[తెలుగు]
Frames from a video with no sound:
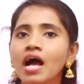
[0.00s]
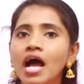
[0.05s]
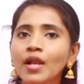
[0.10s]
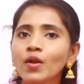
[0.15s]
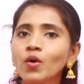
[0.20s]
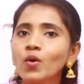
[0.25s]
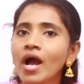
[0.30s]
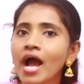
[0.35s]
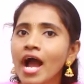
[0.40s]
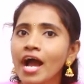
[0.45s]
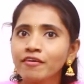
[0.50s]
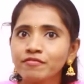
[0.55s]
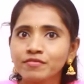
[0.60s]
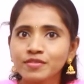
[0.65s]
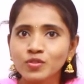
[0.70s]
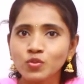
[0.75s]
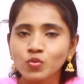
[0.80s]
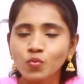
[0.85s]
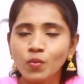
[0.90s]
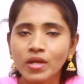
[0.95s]
హలో హాయ్
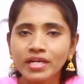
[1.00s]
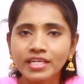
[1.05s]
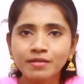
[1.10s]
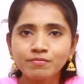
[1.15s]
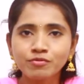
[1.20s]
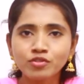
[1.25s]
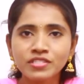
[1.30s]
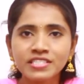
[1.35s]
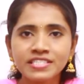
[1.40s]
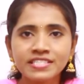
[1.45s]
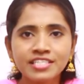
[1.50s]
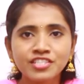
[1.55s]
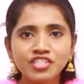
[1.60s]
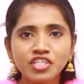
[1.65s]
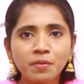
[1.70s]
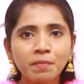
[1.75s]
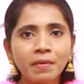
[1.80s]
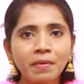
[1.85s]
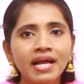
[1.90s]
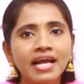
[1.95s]
వ్యూస్ వెల్కమ్ టు సీత
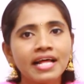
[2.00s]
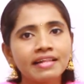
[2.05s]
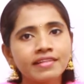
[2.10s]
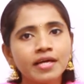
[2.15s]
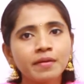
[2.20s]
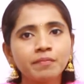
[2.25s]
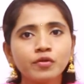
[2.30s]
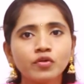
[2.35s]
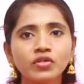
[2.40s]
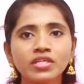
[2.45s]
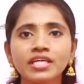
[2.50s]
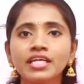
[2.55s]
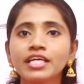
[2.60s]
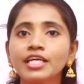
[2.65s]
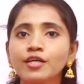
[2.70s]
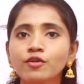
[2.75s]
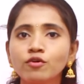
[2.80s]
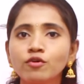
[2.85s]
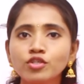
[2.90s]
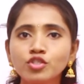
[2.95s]
శర్మ హెల్త్ అండ్ బ్యూటీ
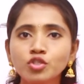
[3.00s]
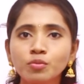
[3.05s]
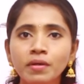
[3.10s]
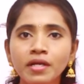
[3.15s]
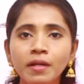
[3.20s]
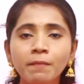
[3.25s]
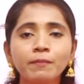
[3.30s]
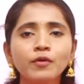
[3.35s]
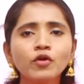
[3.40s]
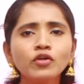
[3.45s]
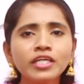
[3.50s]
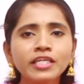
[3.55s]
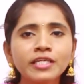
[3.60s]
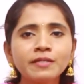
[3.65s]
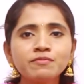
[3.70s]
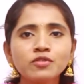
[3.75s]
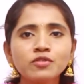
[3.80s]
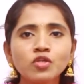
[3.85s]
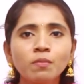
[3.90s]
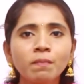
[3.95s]
ఈరోజు మన బ్యూటీ
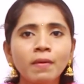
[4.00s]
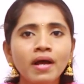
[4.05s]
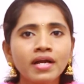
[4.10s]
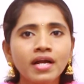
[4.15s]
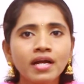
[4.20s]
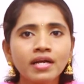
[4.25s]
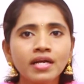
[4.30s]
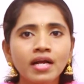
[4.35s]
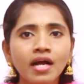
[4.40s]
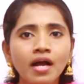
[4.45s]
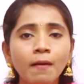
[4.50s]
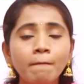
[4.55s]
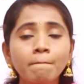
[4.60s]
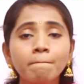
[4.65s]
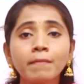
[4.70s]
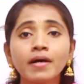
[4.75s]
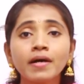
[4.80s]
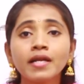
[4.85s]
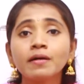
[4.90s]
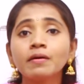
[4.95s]
టిప్స్లో భాగంగా
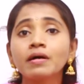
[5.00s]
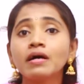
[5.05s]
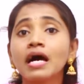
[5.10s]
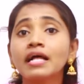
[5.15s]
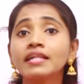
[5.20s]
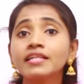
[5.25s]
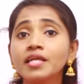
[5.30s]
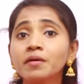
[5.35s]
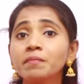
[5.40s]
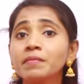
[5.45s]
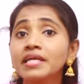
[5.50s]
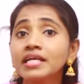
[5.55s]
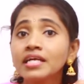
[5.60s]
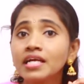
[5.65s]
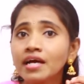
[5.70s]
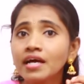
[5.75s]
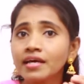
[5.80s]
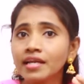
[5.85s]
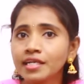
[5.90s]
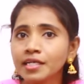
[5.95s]
మన అందం
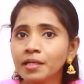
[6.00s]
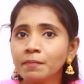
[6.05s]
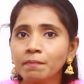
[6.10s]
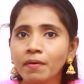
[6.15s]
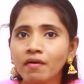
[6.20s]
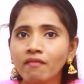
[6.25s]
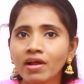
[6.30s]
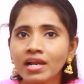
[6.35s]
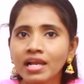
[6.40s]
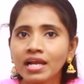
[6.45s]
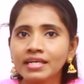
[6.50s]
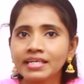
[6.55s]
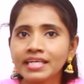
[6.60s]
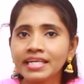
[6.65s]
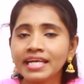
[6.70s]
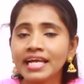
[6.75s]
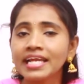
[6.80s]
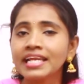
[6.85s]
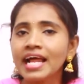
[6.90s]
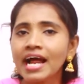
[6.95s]
ఇంకా
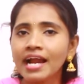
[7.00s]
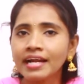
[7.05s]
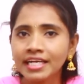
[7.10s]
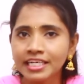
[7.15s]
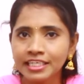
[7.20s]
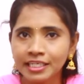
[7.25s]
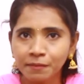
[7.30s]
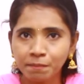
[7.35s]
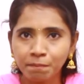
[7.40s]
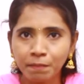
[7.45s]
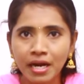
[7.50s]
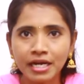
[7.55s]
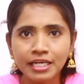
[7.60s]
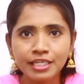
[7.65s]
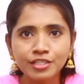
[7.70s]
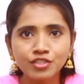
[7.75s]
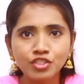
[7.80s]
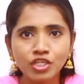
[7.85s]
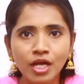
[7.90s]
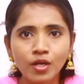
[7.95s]
రెట్టింపవ్వాలంటే ఎలాంటి టిప్
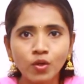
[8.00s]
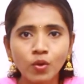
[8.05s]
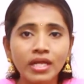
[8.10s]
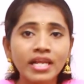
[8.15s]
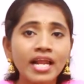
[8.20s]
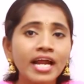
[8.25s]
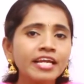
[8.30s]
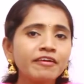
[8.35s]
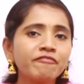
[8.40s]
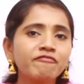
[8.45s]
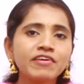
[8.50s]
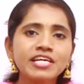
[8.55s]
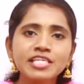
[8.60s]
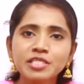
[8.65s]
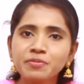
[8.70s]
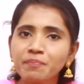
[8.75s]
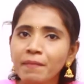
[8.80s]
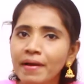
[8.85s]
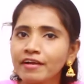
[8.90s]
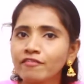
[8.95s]
పాటించాలో ఎలాంటి
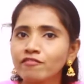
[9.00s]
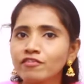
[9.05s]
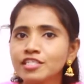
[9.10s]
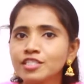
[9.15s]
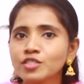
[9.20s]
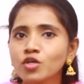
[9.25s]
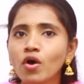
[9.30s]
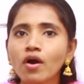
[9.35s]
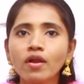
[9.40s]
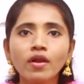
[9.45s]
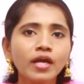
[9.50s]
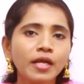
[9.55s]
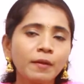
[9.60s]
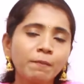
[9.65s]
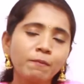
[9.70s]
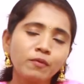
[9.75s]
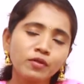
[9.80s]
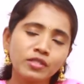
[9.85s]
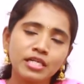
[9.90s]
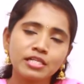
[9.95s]
ఫేస్ ప్యాక్ వేసుకోవాలో
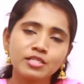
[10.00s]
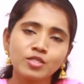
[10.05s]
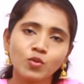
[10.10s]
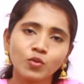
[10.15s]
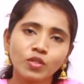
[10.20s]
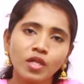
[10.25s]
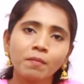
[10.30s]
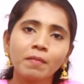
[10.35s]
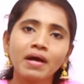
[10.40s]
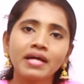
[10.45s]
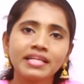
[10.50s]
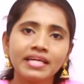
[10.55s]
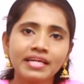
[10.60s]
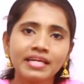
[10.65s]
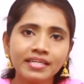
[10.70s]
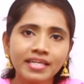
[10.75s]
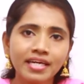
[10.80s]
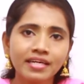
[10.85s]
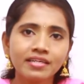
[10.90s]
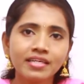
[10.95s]
ఇప్పుడు తెలుసుకుందాం
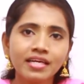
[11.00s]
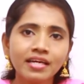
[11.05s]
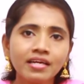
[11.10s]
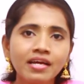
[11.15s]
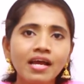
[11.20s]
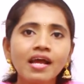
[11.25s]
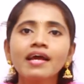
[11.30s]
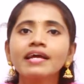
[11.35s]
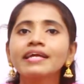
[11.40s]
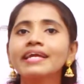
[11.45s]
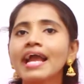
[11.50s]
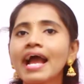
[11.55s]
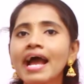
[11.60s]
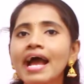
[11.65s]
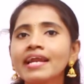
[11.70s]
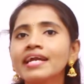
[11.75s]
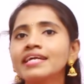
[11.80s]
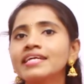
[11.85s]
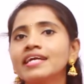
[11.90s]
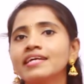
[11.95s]
అదేంటంటే
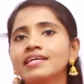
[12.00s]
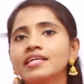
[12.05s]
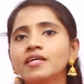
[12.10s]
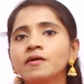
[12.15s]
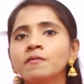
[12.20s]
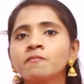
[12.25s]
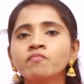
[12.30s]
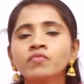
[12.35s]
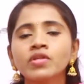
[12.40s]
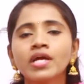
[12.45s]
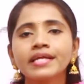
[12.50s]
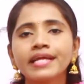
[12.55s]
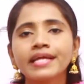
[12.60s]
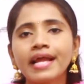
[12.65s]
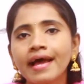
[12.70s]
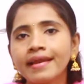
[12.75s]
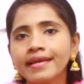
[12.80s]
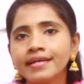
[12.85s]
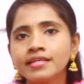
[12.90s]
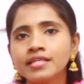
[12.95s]
క్యారెట్ అండి
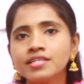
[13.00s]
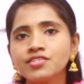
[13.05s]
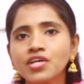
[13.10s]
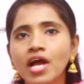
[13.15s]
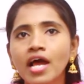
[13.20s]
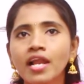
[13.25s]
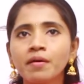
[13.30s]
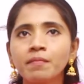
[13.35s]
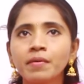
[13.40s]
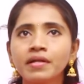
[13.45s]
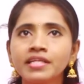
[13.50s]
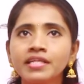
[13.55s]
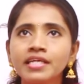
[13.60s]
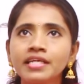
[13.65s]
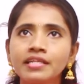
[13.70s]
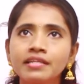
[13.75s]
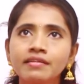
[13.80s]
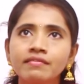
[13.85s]
క్యారెట్ని చాలామంది